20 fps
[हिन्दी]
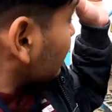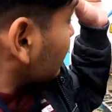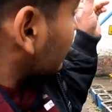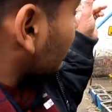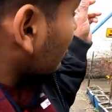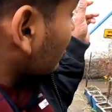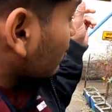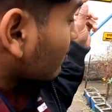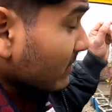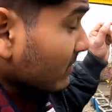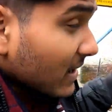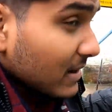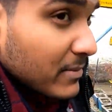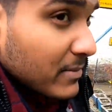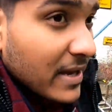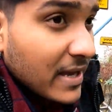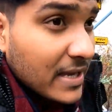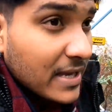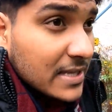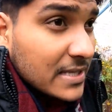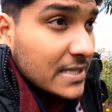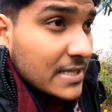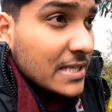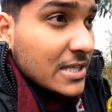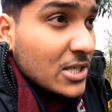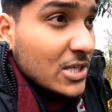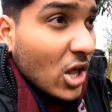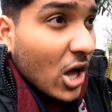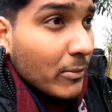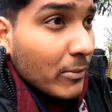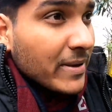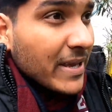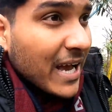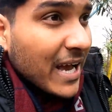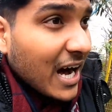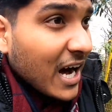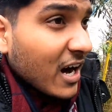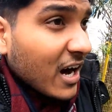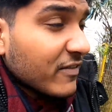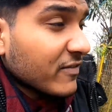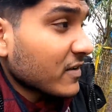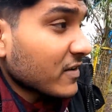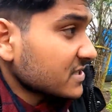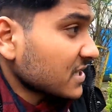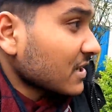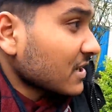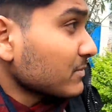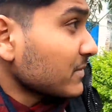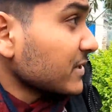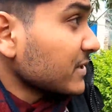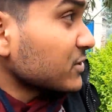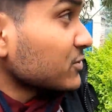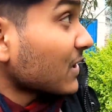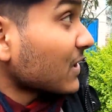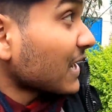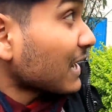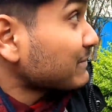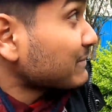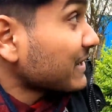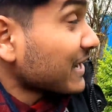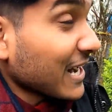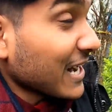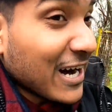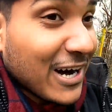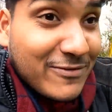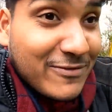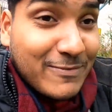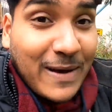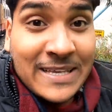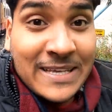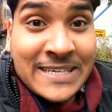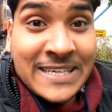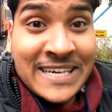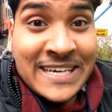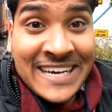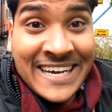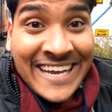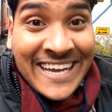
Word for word: में देख रहे हो बैक में अभी हाफ रास्ता कम्प्लीट हुआ है अभी हाफ बाकी